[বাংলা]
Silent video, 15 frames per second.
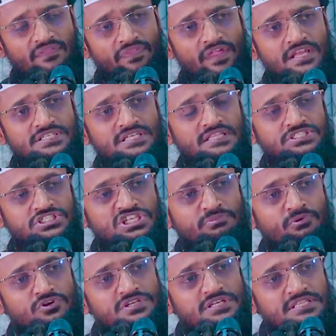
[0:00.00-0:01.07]
তিনি যে
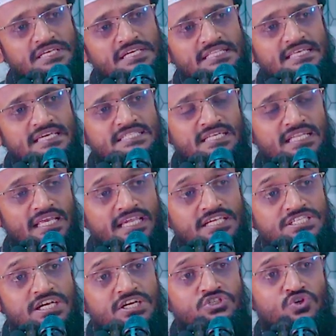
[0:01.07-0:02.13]
জীবনটা দিয়ে দিয়েছেন
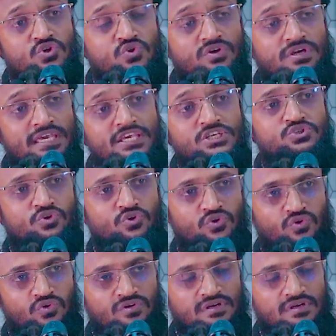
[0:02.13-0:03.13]
কিসের জন্য কি জন্য